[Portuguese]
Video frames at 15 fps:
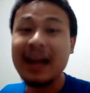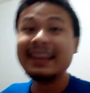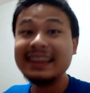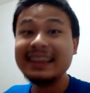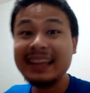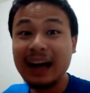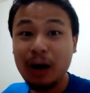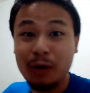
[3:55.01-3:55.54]

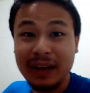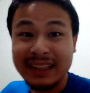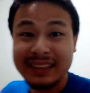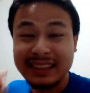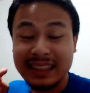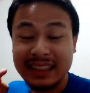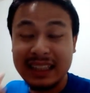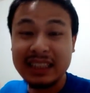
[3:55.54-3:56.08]
Não
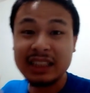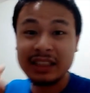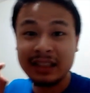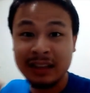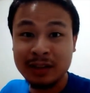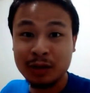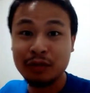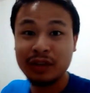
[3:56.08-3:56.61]
existe
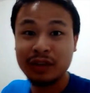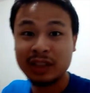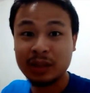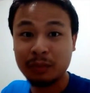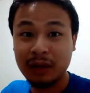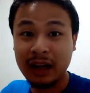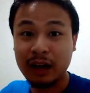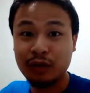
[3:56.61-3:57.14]
isso no
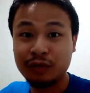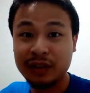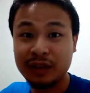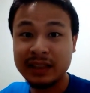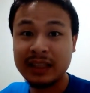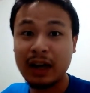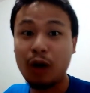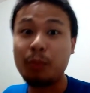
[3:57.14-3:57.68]
vestibular
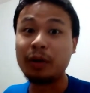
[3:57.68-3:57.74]
oficial,